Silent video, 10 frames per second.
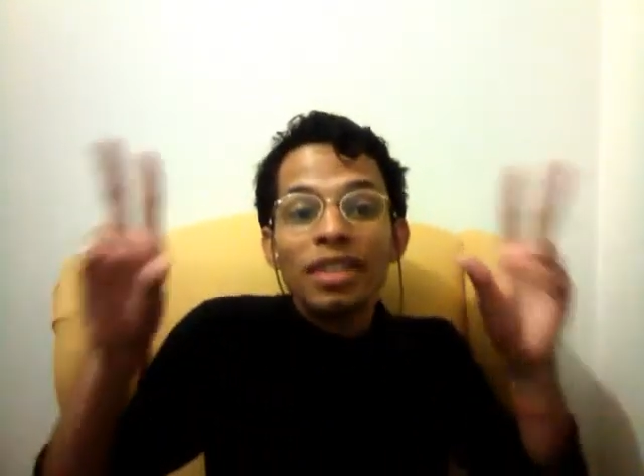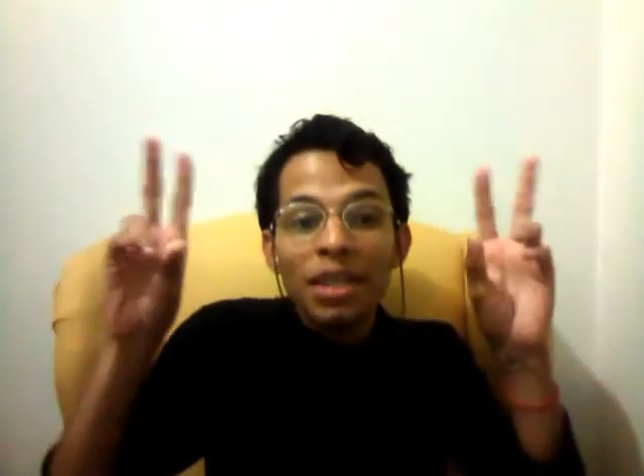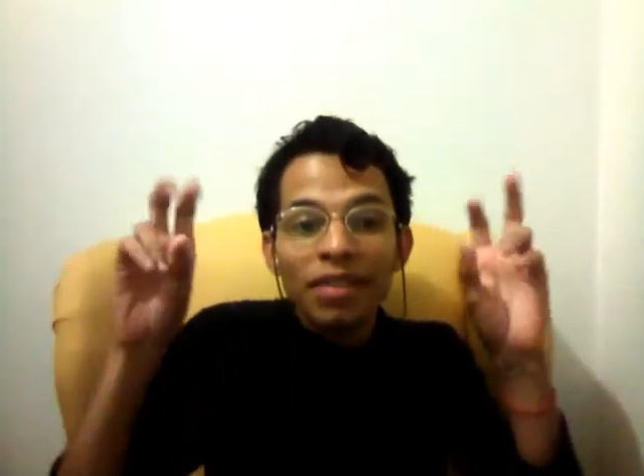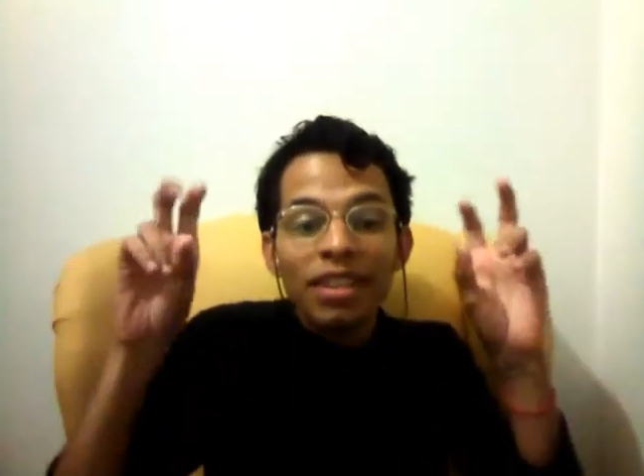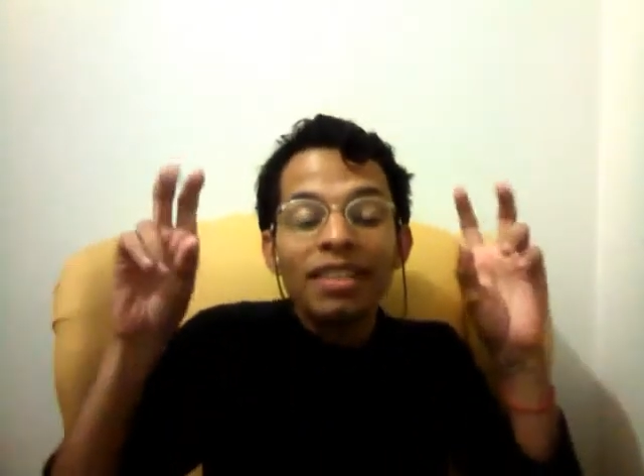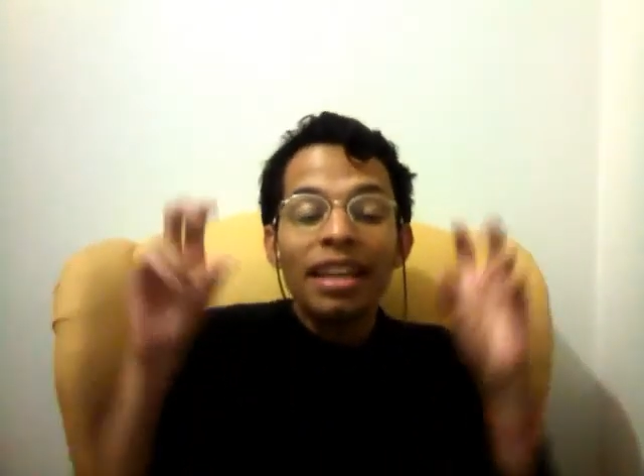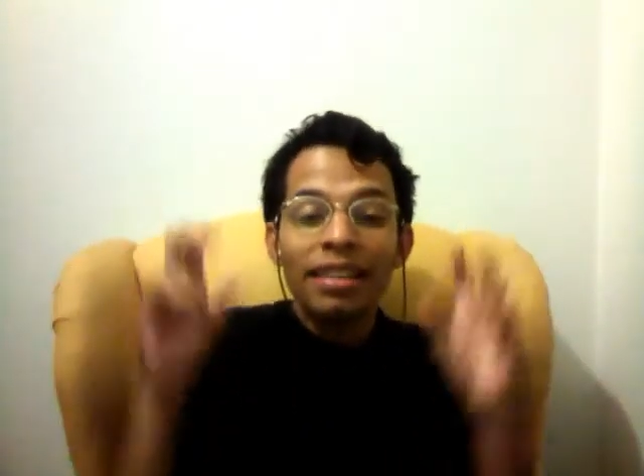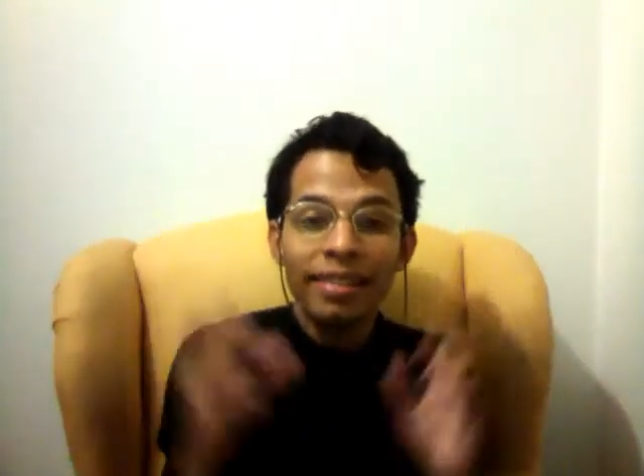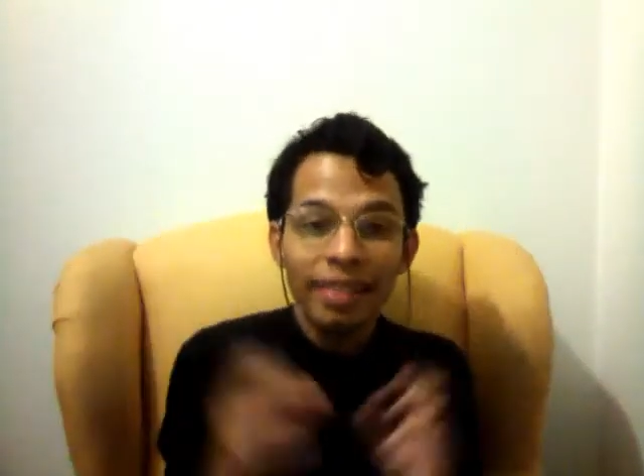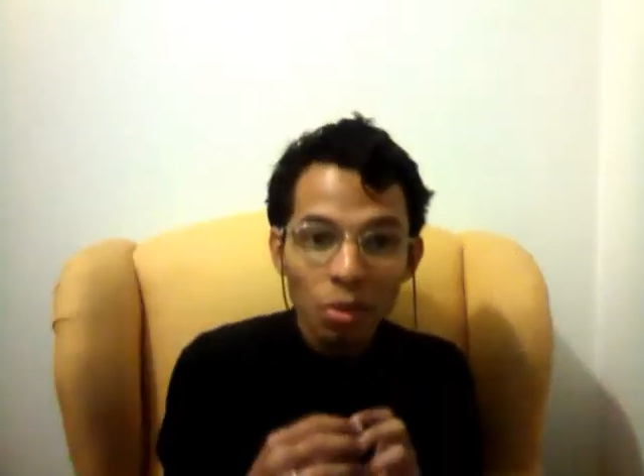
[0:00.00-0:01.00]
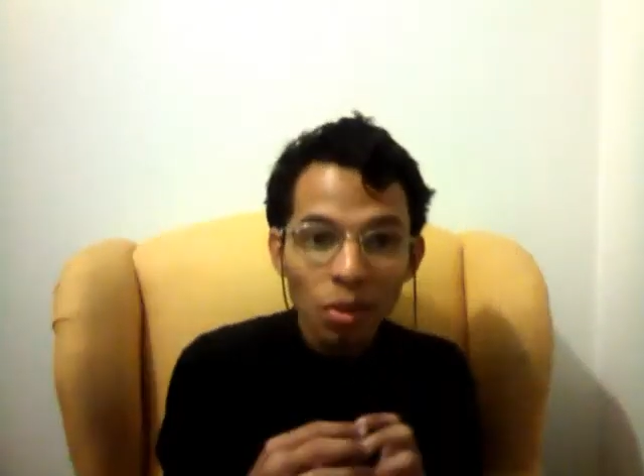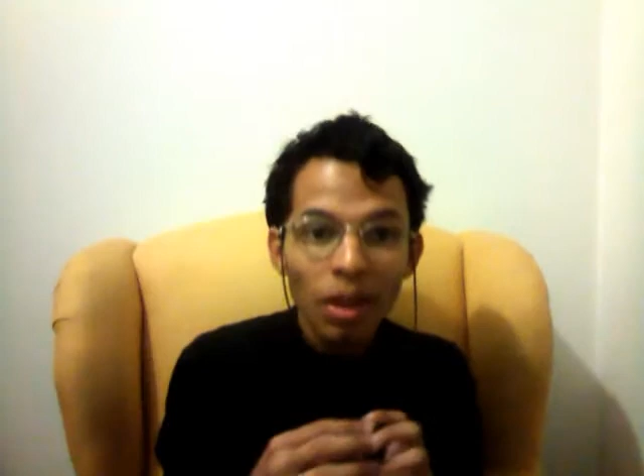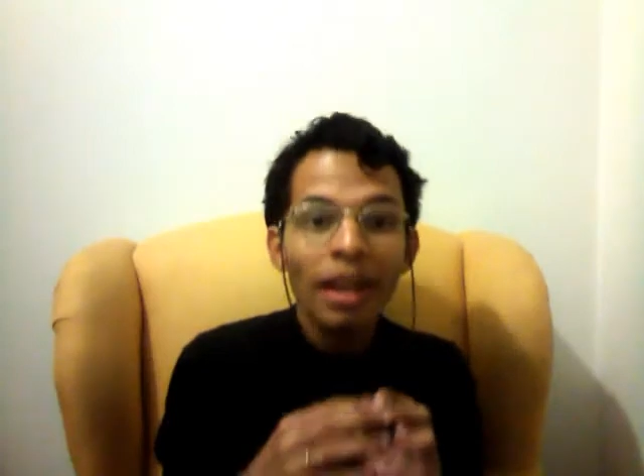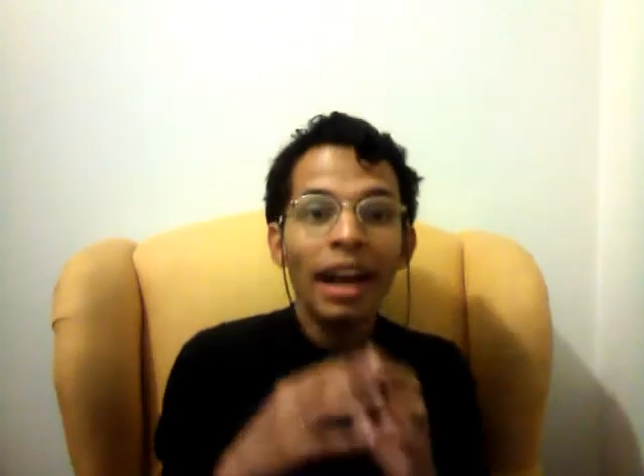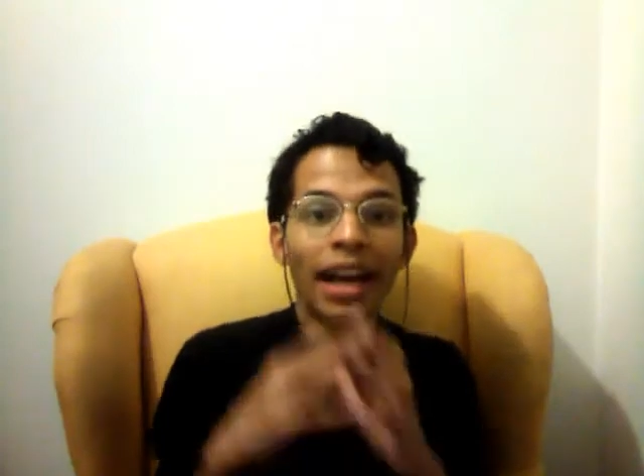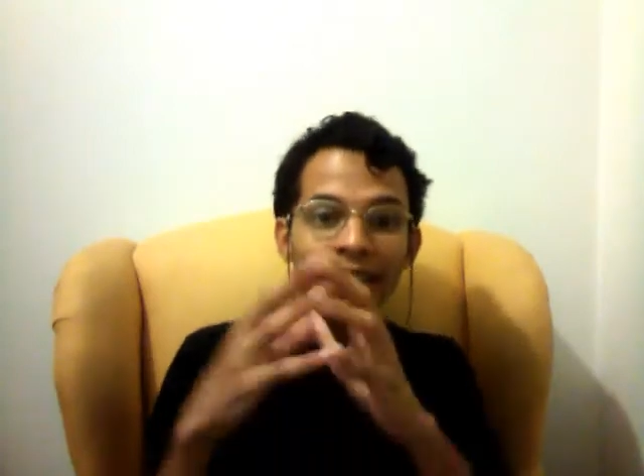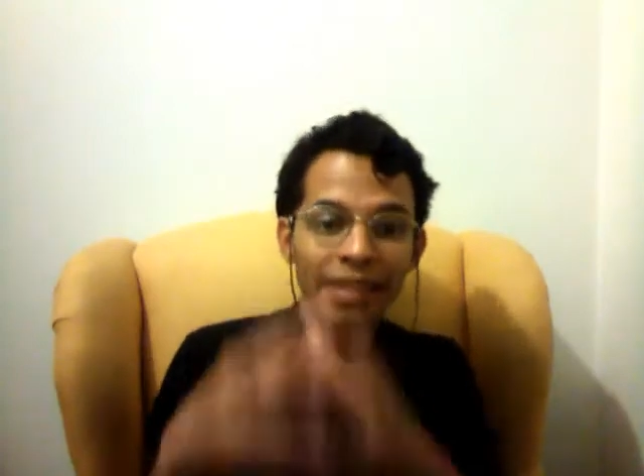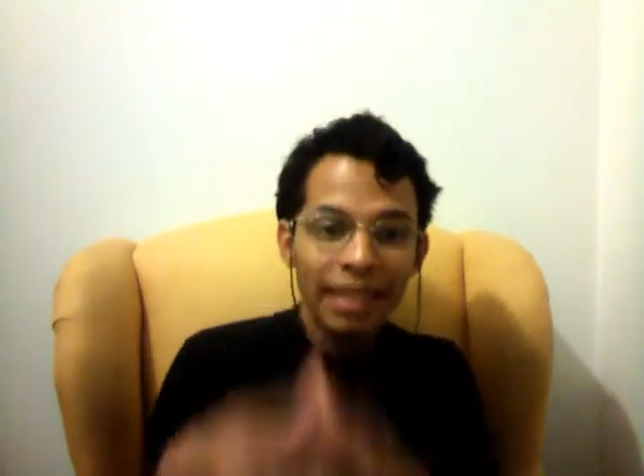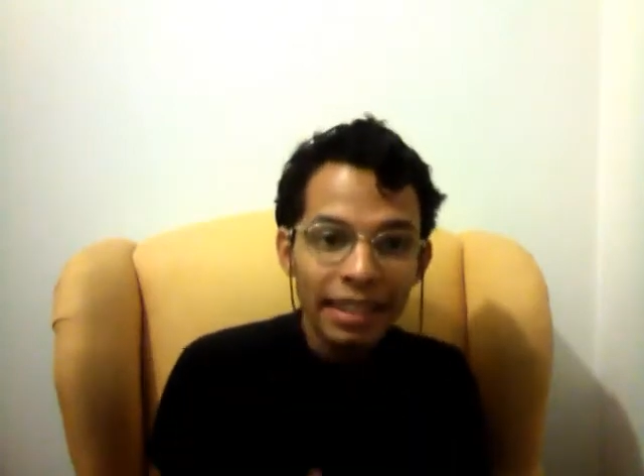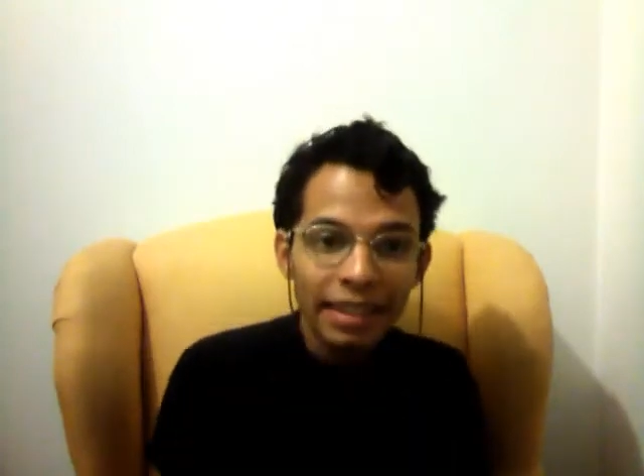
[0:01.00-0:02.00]
civilização
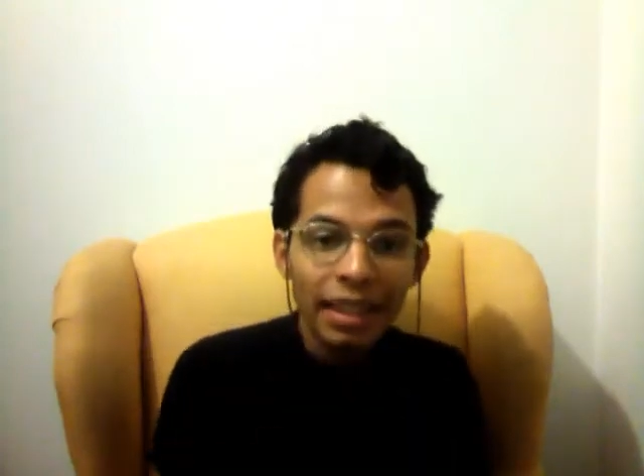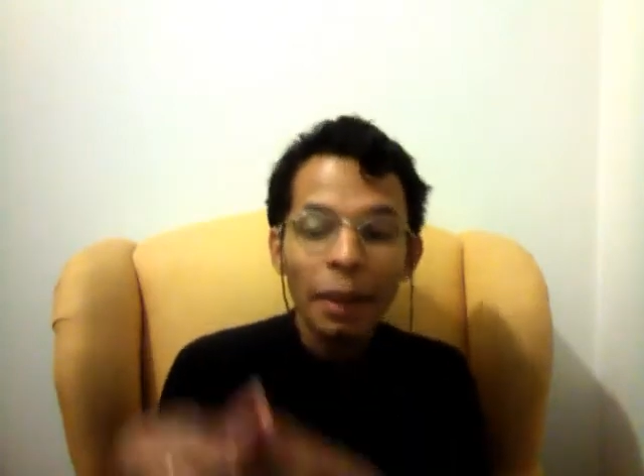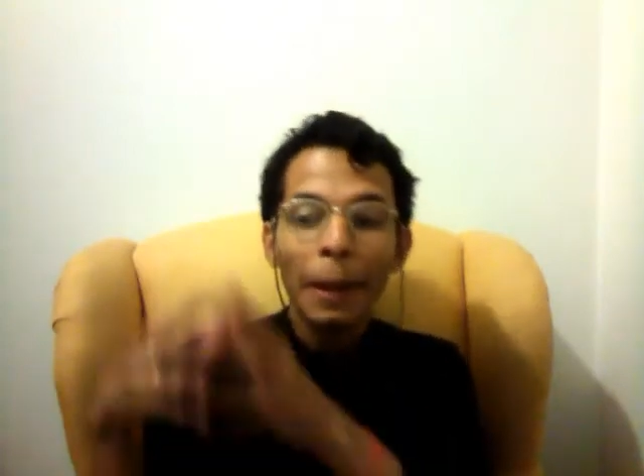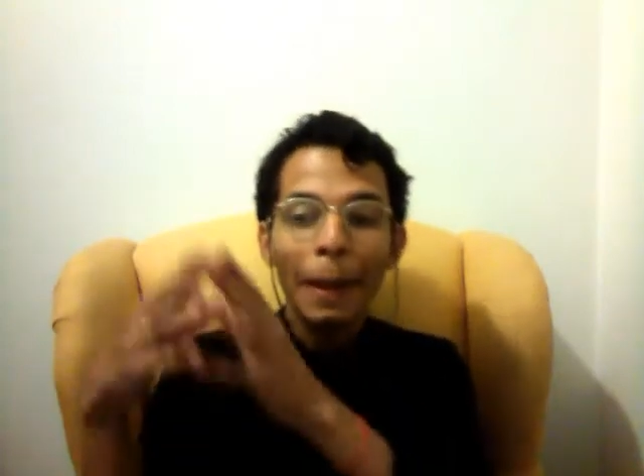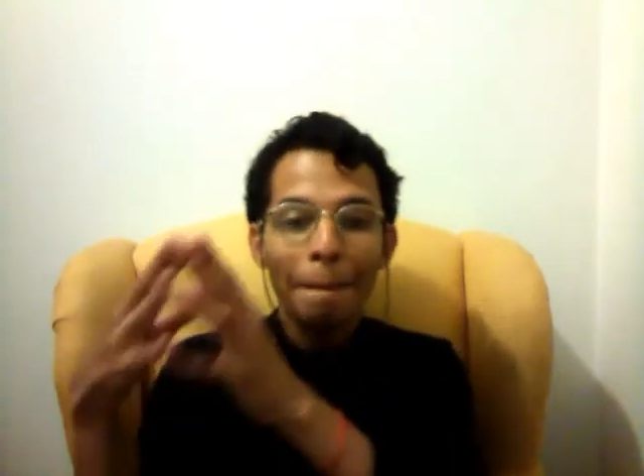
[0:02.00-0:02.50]
aceita